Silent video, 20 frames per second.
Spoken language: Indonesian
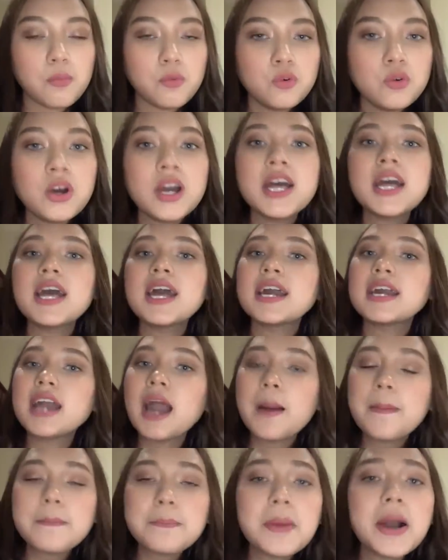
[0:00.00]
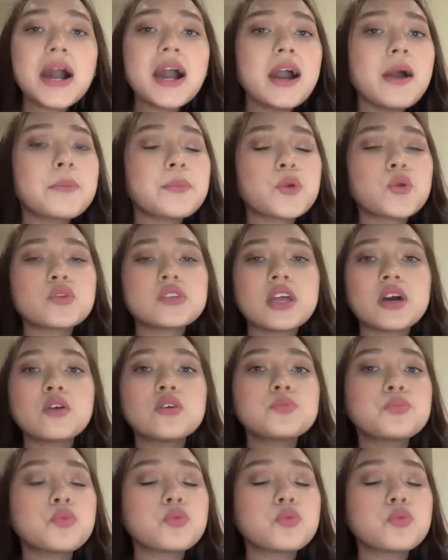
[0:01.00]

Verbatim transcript: kamu, gampang nggak perlu takut